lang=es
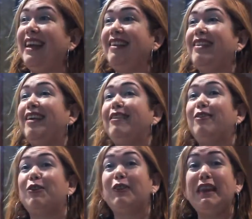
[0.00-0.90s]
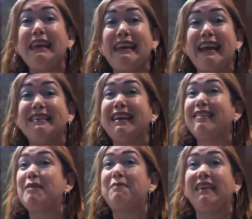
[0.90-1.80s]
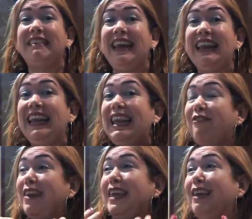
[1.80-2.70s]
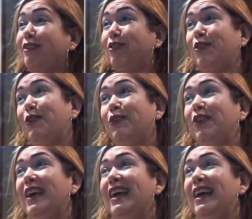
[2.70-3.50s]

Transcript: Si hace tortillas, si hace pasteles, le brillan los ojos.